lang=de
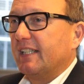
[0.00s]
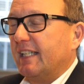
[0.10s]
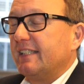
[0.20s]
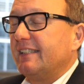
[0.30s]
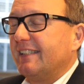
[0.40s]

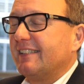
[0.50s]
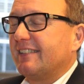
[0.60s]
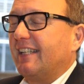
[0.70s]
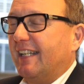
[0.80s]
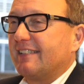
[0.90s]

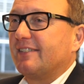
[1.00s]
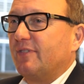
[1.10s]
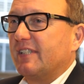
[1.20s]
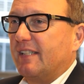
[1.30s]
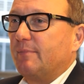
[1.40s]
Readiness hat
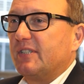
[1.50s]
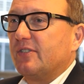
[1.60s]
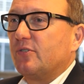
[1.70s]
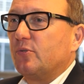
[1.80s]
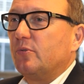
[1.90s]
was damit
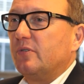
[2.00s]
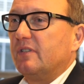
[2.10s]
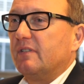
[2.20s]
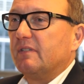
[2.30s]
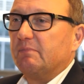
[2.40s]
zu
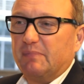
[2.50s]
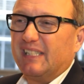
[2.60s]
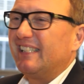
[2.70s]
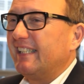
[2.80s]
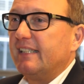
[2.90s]
tun
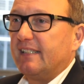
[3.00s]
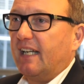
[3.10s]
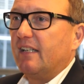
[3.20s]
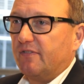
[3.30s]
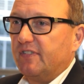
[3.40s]
mit
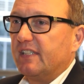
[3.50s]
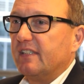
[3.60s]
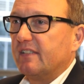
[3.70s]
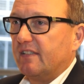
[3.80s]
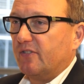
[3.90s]
digitaler
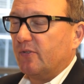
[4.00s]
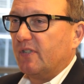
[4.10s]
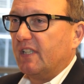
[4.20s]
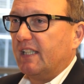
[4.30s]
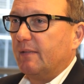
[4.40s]
Fitness des
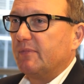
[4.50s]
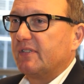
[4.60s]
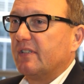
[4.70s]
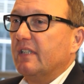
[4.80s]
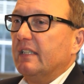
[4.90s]

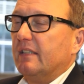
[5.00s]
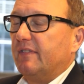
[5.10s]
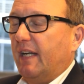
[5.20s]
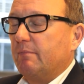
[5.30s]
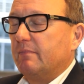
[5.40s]
Unternehmens.
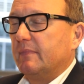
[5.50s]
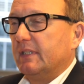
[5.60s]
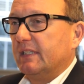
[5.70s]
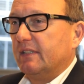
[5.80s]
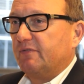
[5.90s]
Wir haben
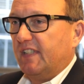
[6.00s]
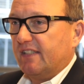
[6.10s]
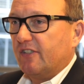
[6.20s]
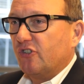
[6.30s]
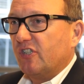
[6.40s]
äh,
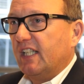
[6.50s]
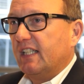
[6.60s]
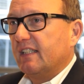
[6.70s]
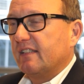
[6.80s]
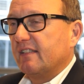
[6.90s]

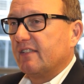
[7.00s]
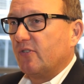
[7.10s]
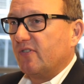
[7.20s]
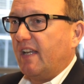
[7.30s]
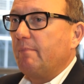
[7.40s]
festgestellt, dass es einen
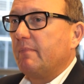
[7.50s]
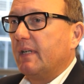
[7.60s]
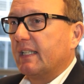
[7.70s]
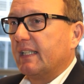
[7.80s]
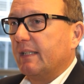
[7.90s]

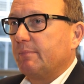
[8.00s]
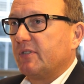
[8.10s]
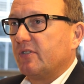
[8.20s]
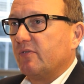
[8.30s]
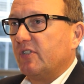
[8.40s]
Zusammenhang
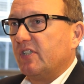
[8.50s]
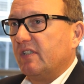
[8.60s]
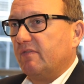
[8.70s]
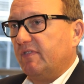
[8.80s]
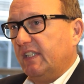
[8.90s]
gibt
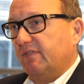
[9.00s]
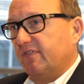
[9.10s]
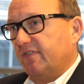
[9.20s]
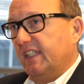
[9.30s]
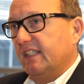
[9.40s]
zwischen wie
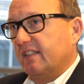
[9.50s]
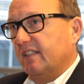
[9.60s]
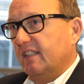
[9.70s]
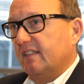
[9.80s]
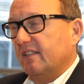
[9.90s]
fit
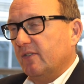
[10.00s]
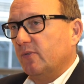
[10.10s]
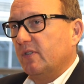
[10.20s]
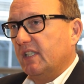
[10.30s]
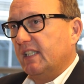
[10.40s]
ist ein
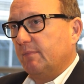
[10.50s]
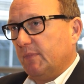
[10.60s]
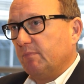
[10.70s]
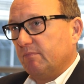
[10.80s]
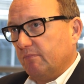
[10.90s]
Unternehmen
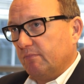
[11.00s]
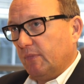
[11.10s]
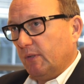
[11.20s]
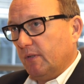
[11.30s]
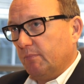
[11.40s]
im
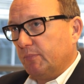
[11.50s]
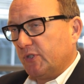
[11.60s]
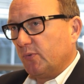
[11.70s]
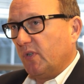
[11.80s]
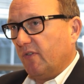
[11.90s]
äh,
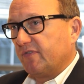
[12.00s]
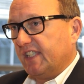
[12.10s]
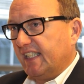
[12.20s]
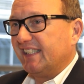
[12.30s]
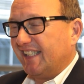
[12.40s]
Bezug auf
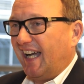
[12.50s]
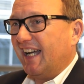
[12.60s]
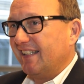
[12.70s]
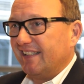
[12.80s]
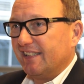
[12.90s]

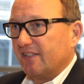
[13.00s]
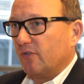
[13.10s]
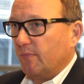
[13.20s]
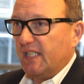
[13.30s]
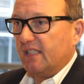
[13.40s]
digitale
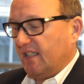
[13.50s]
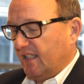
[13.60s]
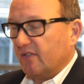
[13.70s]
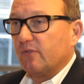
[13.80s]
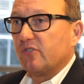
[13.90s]
Instrumente,
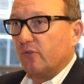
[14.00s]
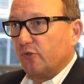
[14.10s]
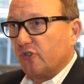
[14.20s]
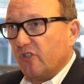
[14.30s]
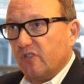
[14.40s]
also
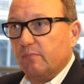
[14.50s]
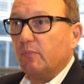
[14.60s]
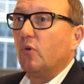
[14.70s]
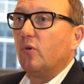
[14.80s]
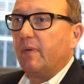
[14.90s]
Social,
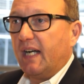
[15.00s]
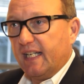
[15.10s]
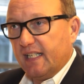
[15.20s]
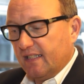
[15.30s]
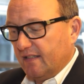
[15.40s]

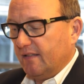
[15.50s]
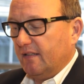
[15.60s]
Mobile,